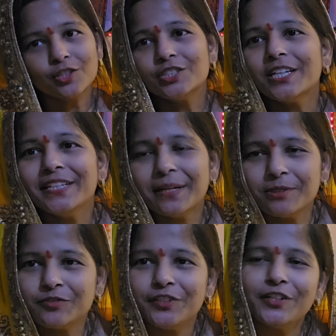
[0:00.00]
तो चलिए अब
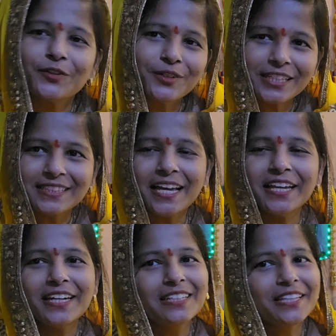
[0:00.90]
इस वीडियो को इतना
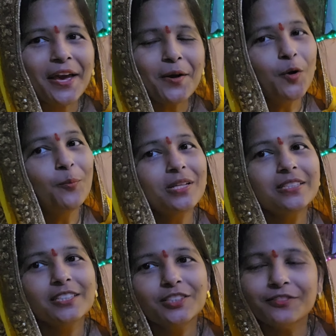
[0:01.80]
ही रखते हैं उम्मीद
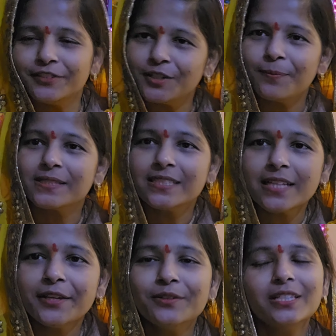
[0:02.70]
करती हूँ वीडियो पसंद
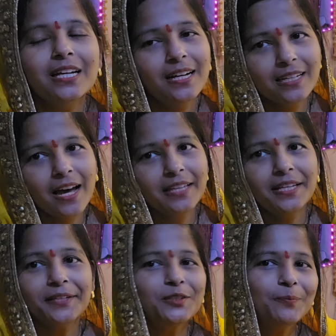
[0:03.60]
आई होगी अगर आई
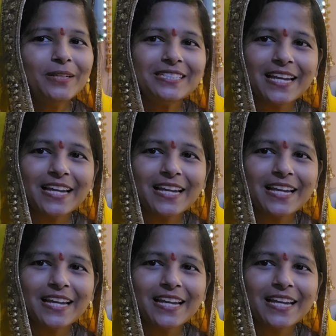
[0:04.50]
है तो प्लीज